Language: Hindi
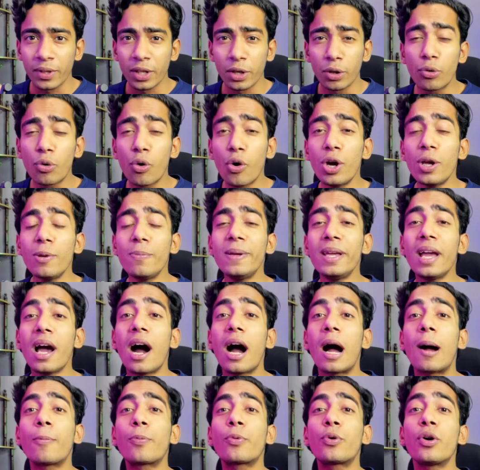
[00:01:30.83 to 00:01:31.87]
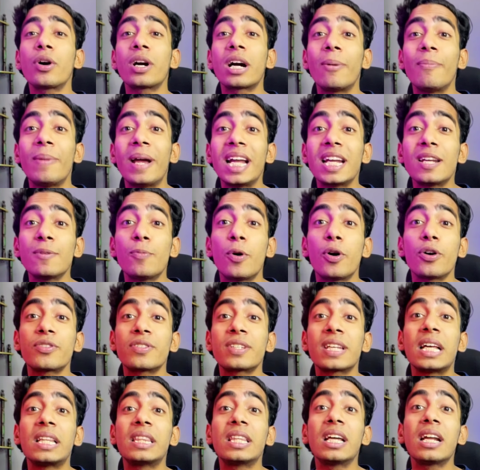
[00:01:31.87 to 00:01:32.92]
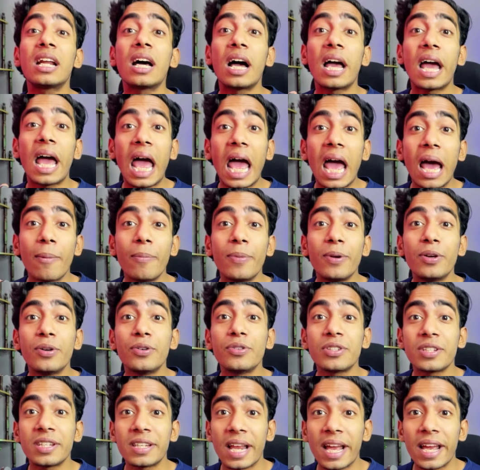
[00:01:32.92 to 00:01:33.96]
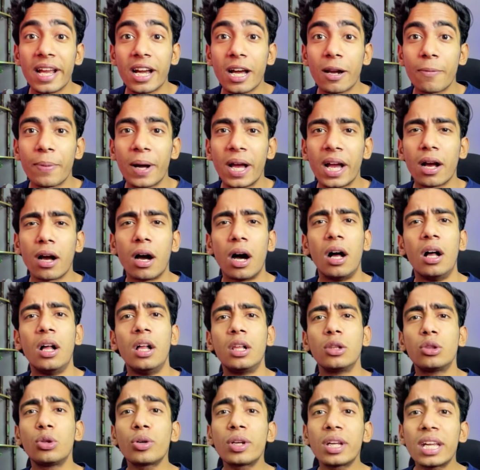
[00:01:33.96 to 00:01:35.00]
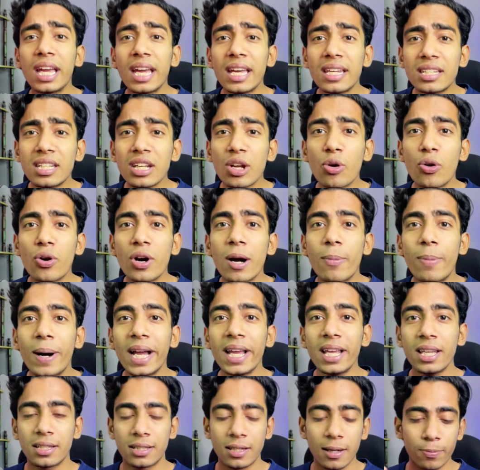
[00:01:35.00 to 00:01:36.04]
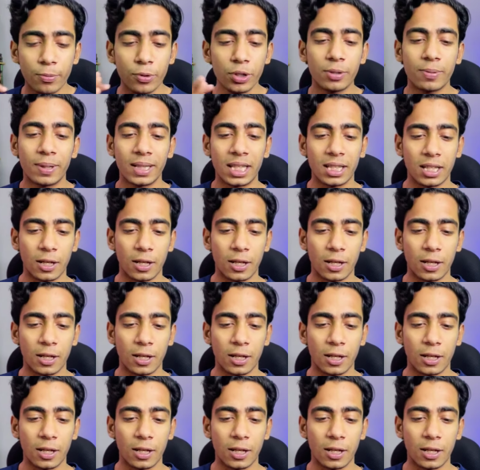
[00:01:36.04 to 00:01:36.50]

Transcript: कोई भी आपको कमेंट बॉक्स के अंदर एब्यूज नहीं कर पाएगा तो कैसे होगा भाई सब कुछ बताता